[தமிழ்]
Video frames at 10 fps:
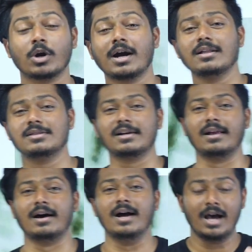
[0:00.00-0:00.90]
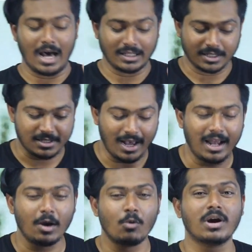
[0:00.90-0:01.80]
உட்காந்துருக்கலாம் அந்த
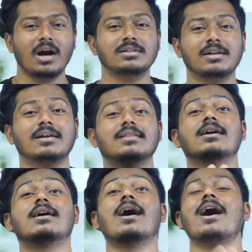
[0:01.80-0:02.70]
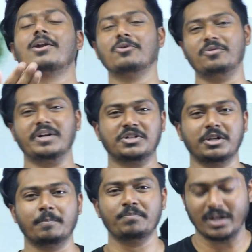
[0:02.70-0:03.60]
சேரில் உட்காந்துருக்கிறதுக்கு காரணம்
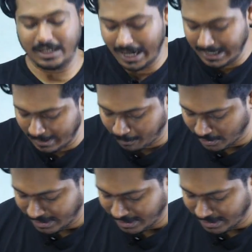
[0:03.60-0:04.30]
ஃப்ரிக்ஷன் நான் என்ன இப்போ